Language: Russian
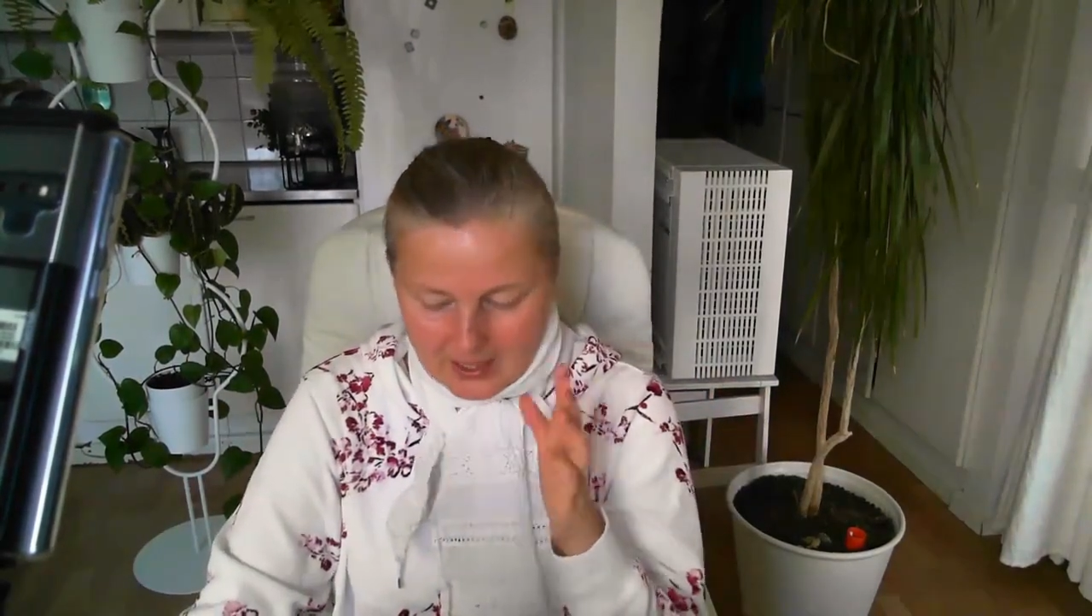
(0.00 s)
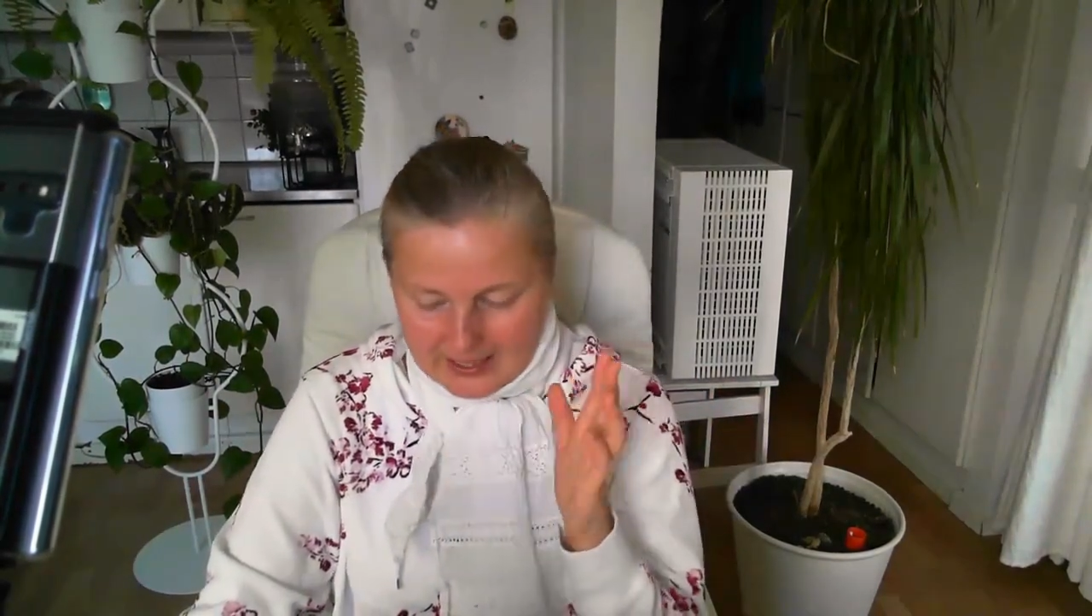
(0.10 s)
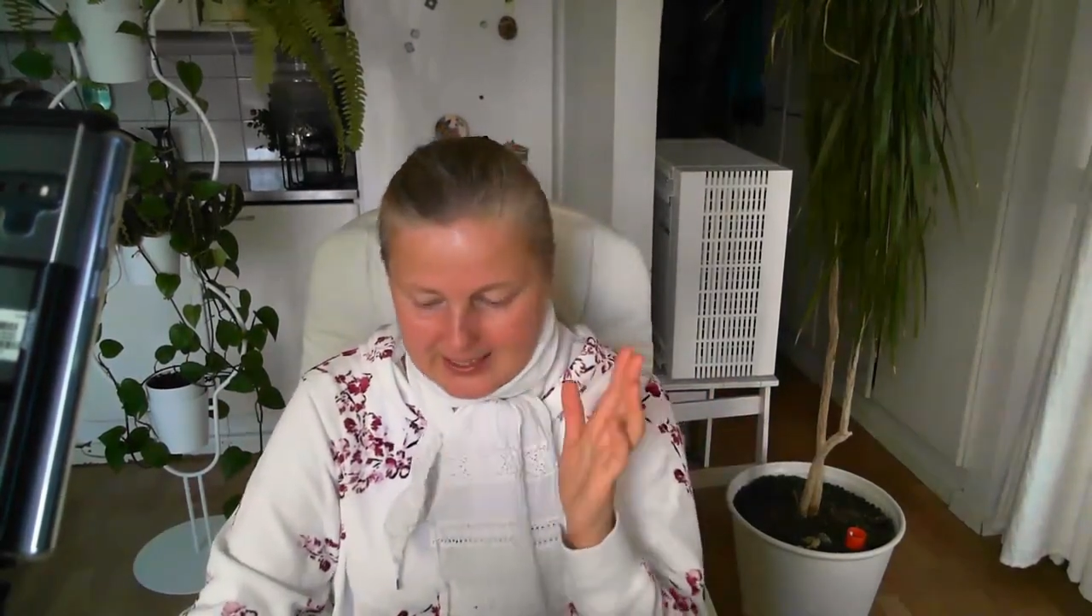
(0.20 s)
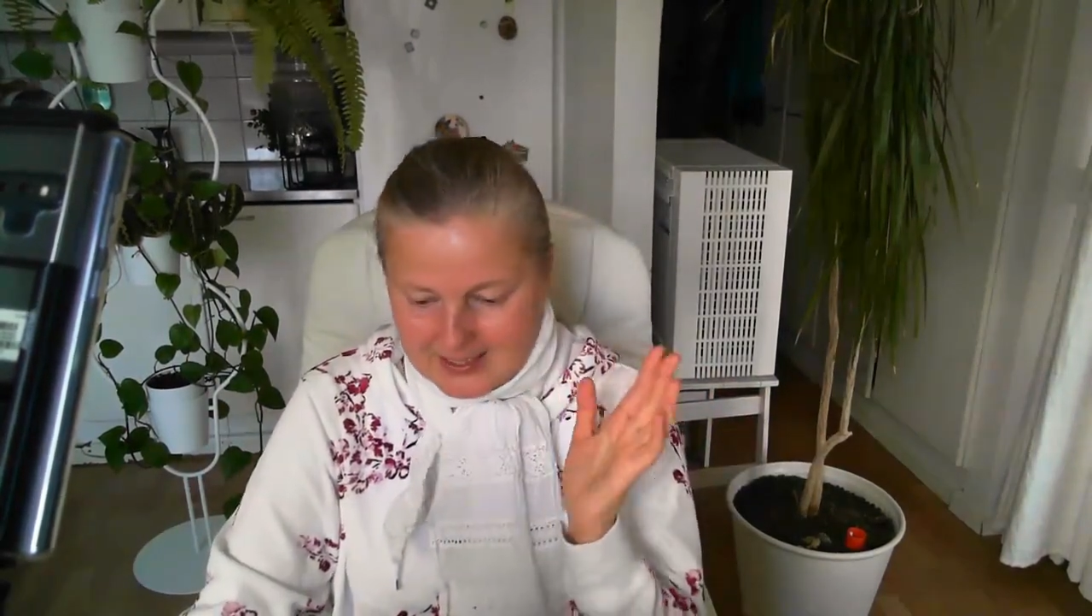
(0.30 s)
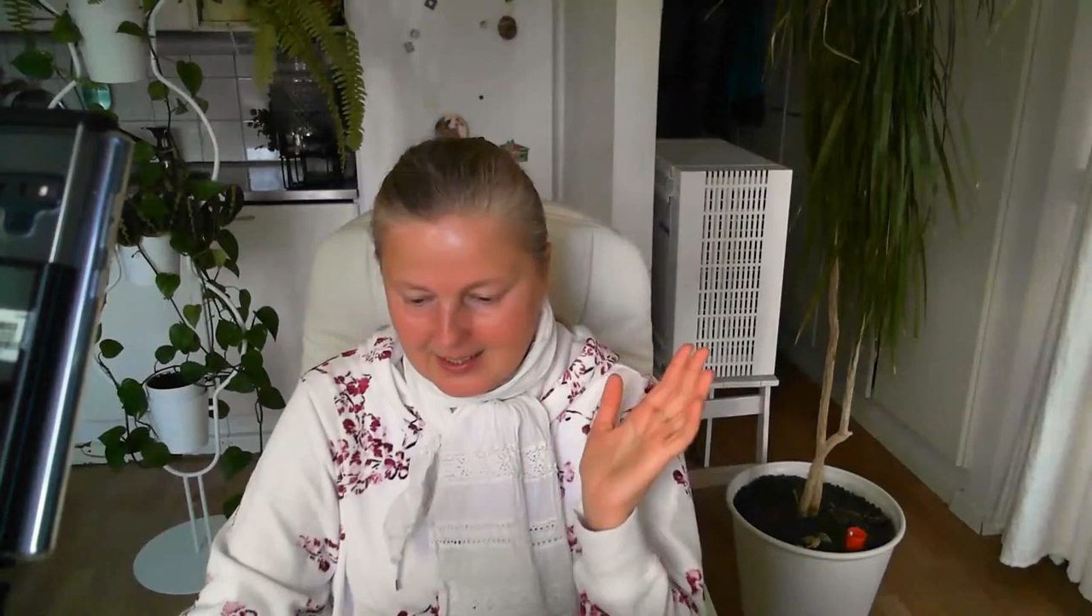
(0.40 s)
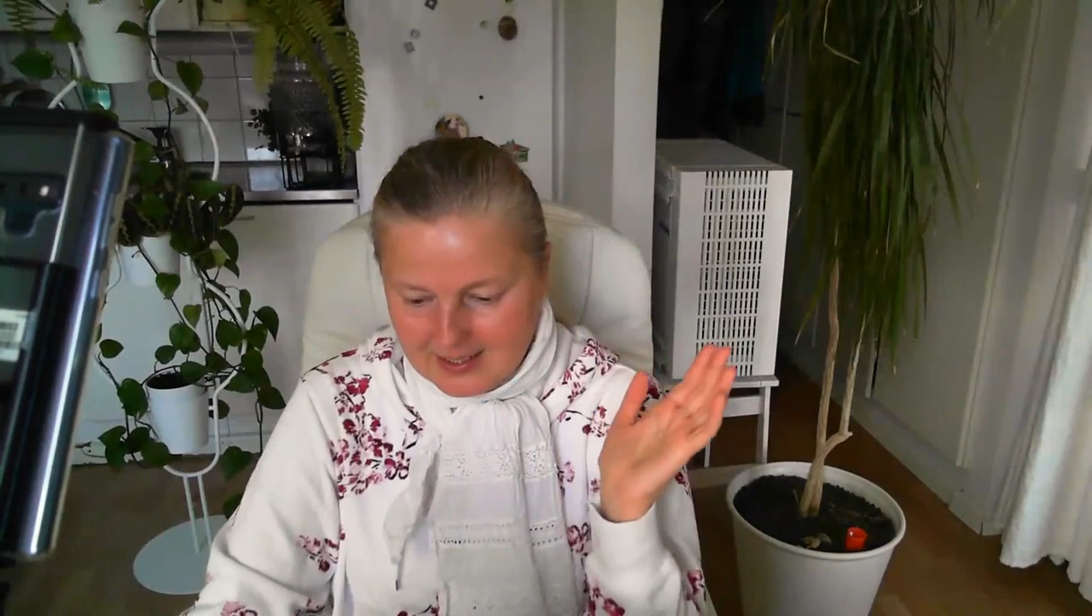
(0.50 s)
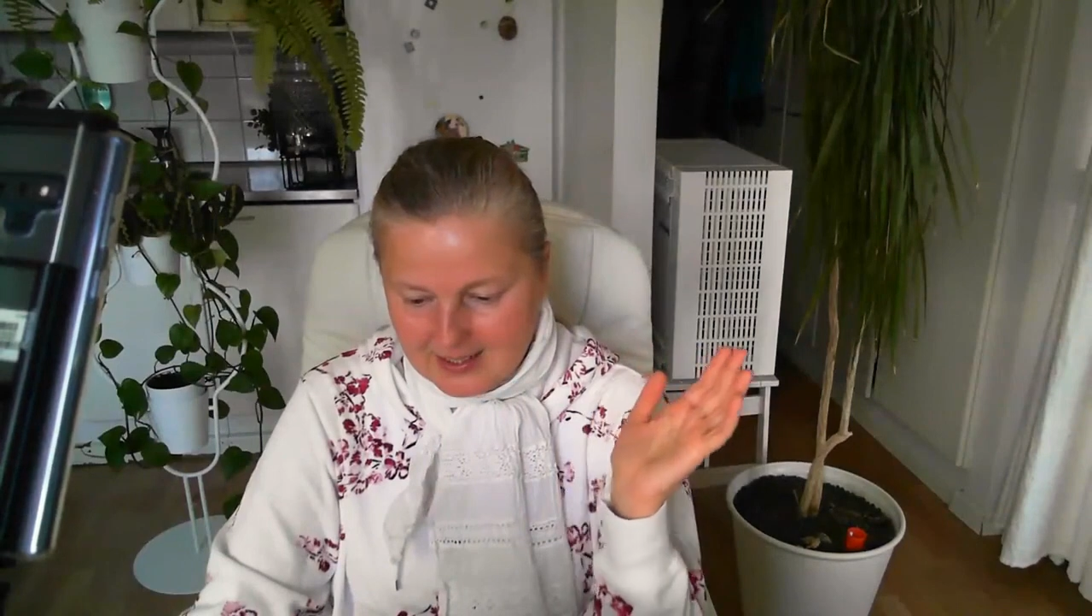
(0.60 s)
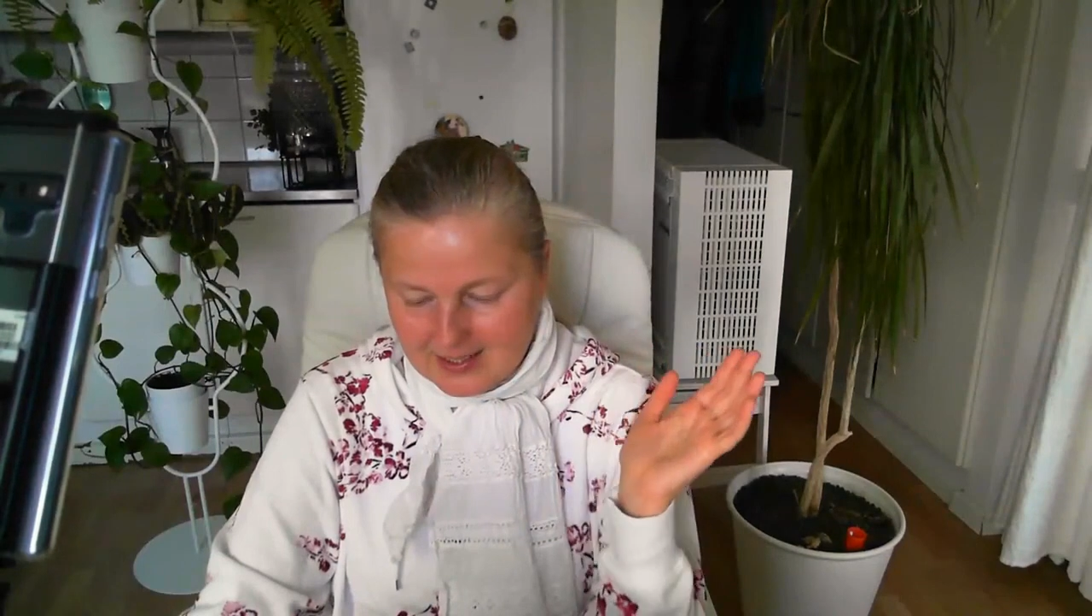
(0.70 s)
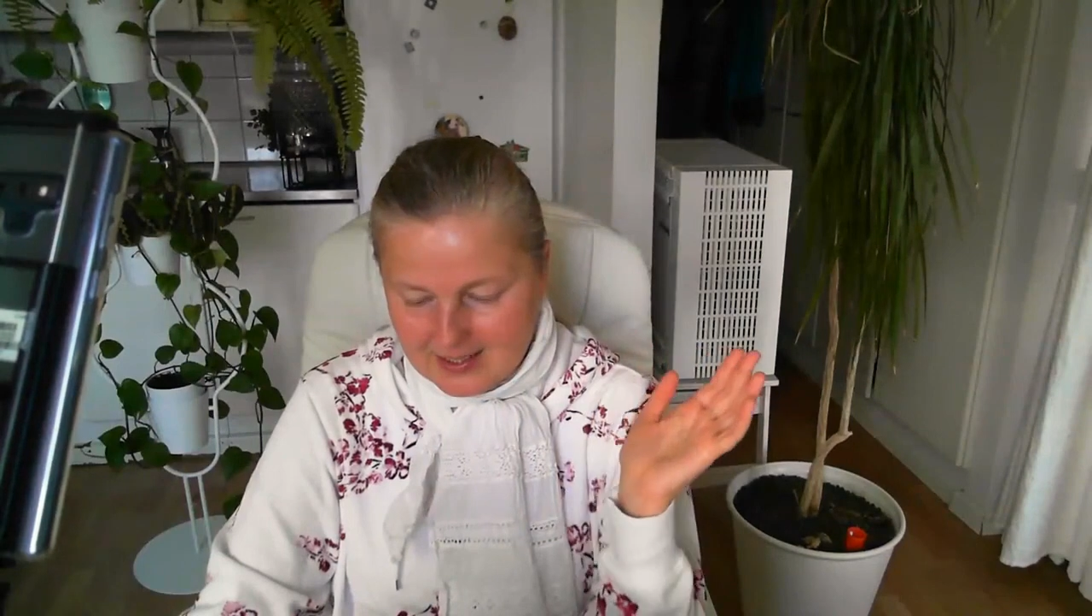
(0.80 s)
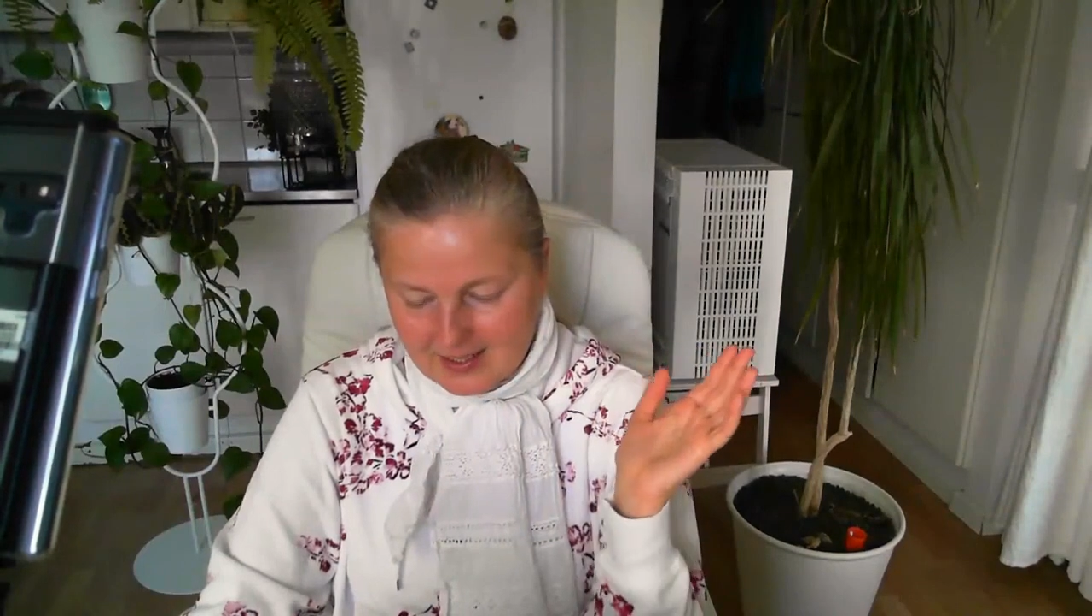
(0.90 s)
А если
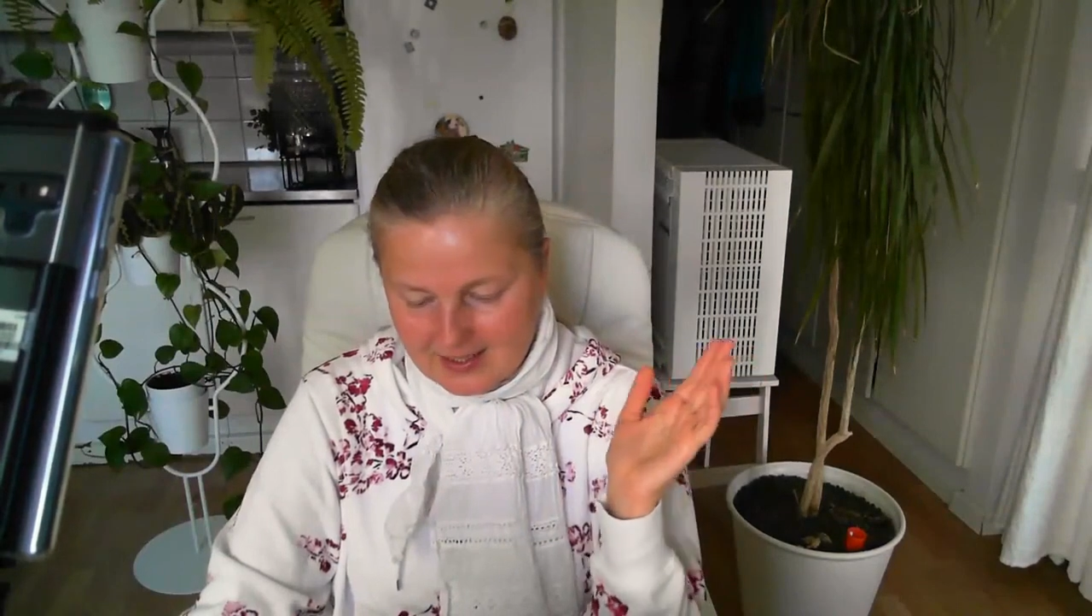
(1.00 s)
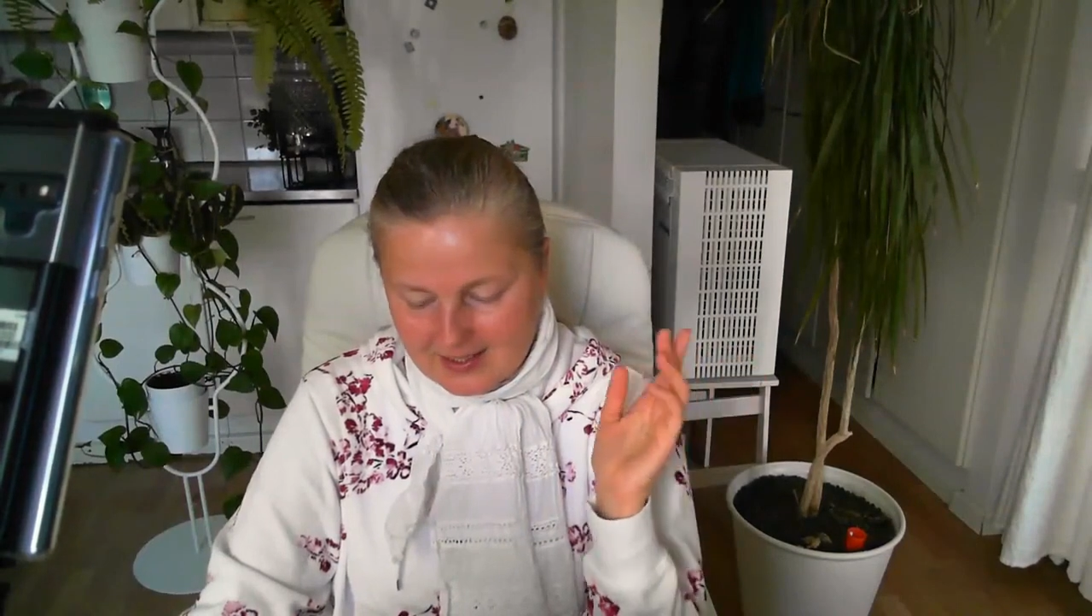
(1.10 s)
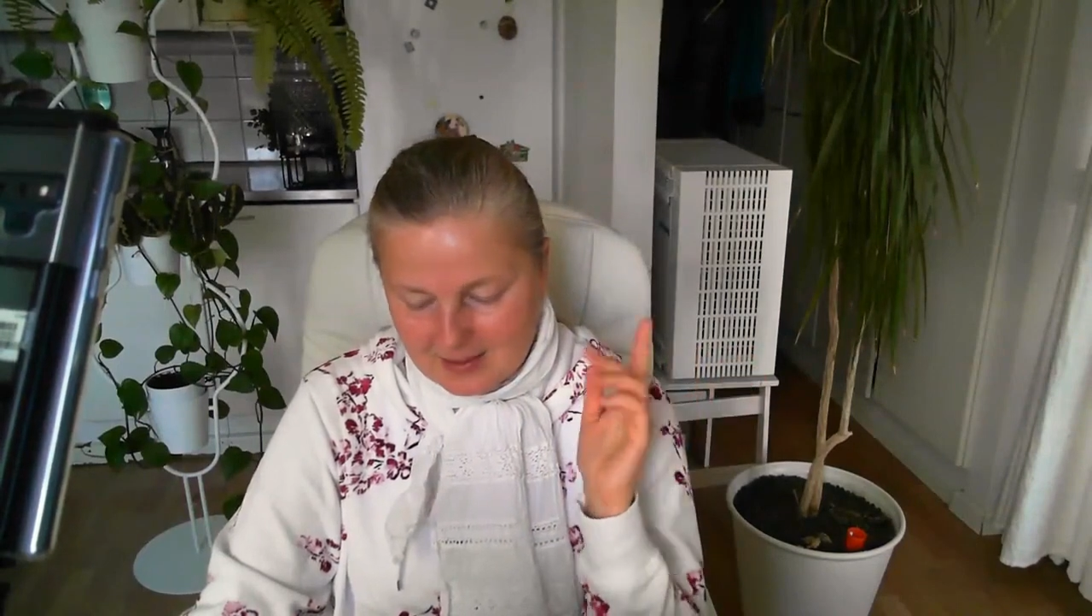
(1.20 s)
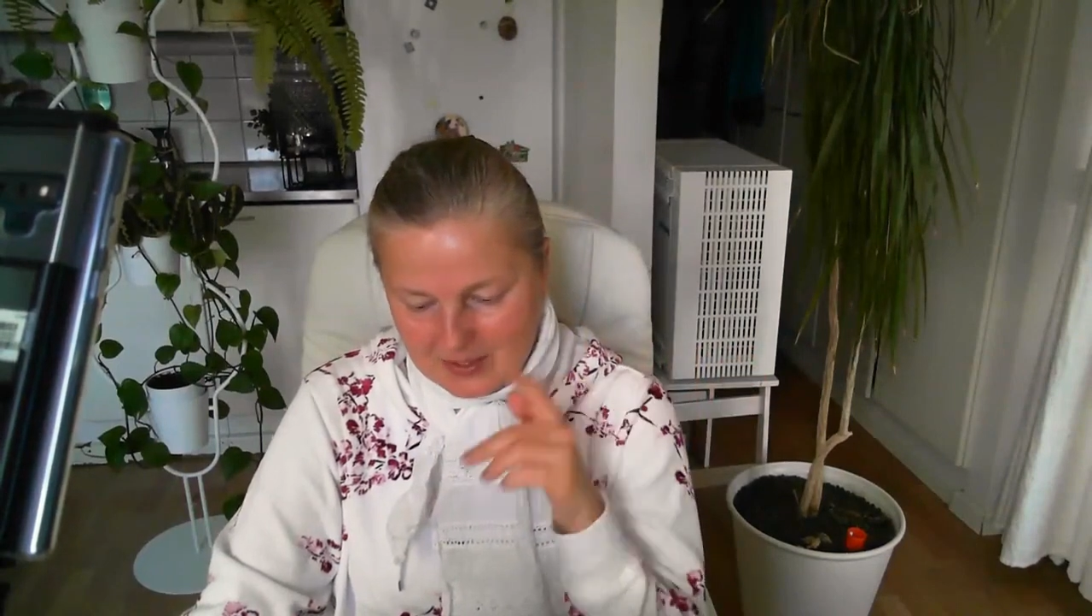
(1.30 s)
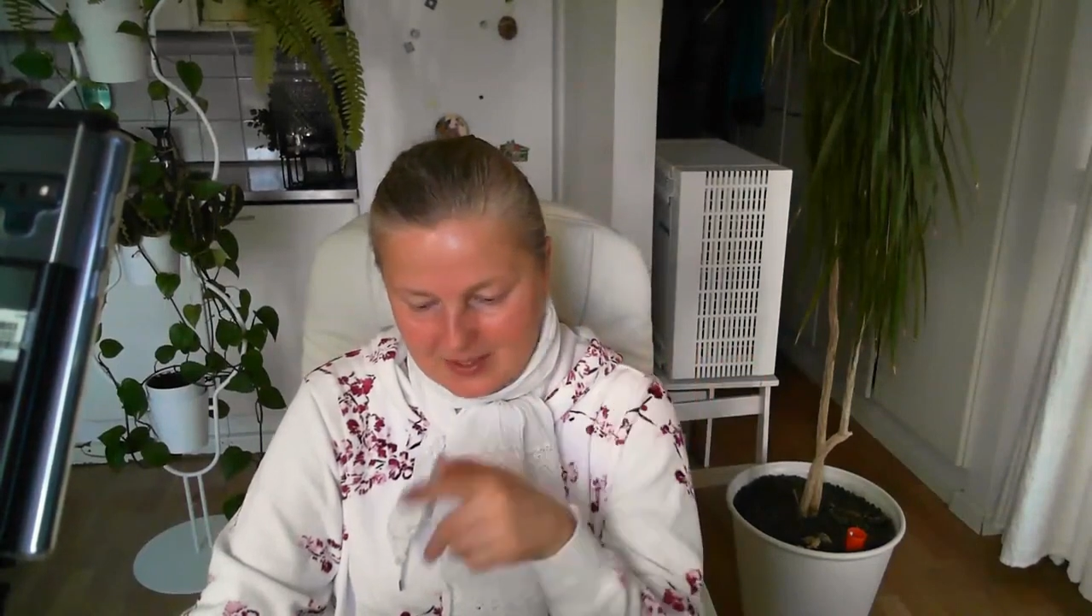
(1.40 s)
хотите находиться